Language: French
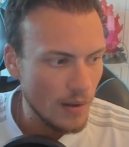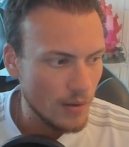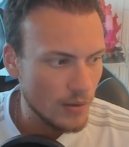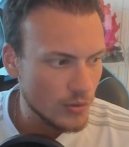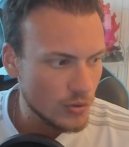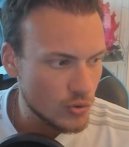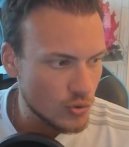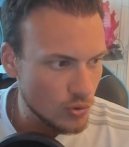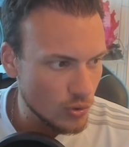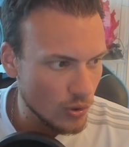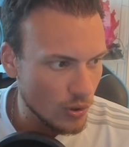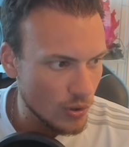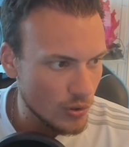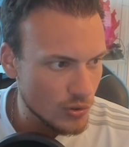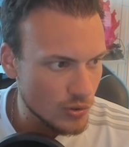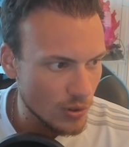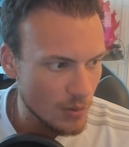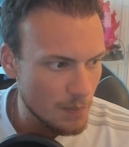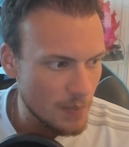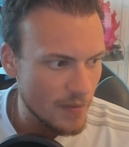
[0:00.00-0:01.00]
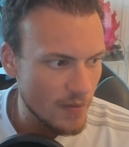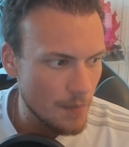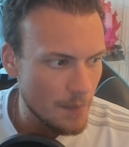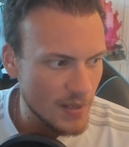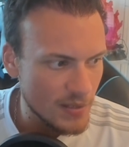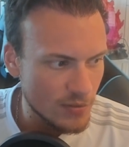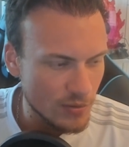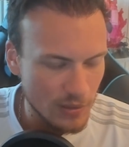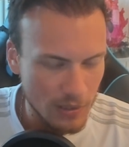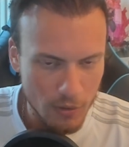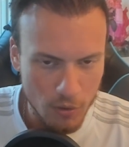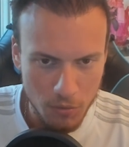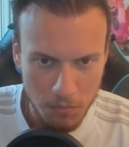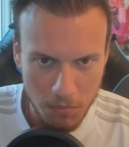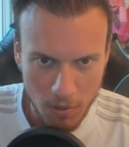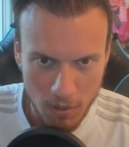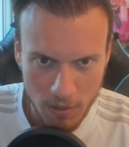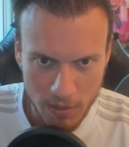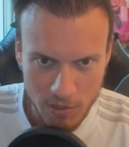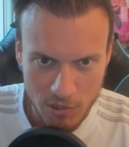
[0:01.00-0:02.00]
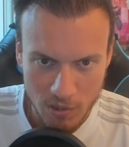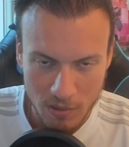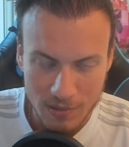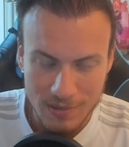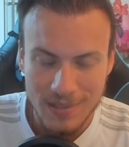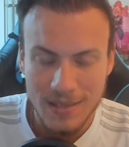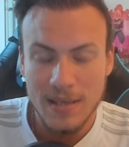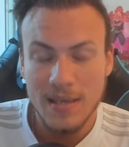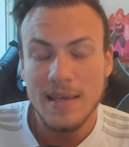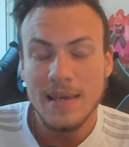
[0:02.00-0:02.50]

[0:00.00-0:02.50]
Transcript: sur, sur le PvP, sur Dragon Ball Legends.